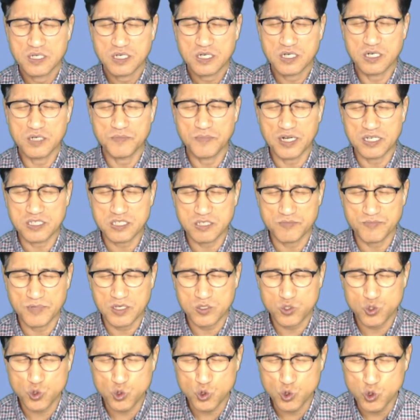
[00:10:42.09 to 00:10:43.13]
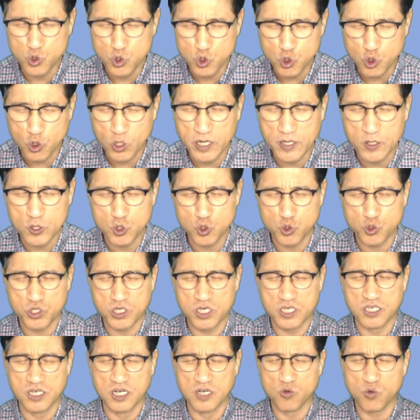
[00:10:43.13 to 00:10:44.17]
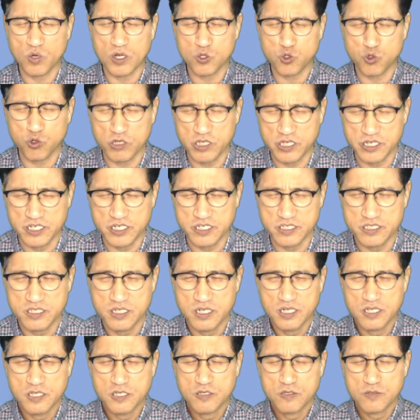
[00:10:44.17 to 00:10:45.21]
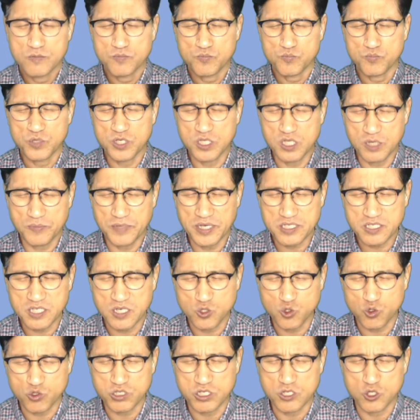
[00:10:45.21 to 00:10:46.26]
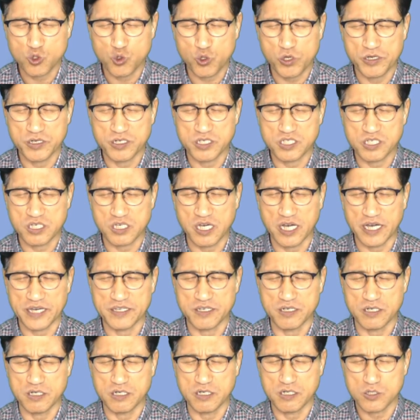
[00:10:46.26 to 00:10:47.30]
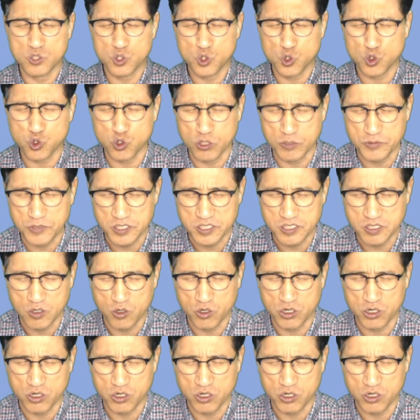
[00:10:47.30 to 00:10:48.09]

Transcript: 그 말씀에 순종하여 주께 영광 돌리는 믿음의 성도들이 되어지게 하여 주옵소서.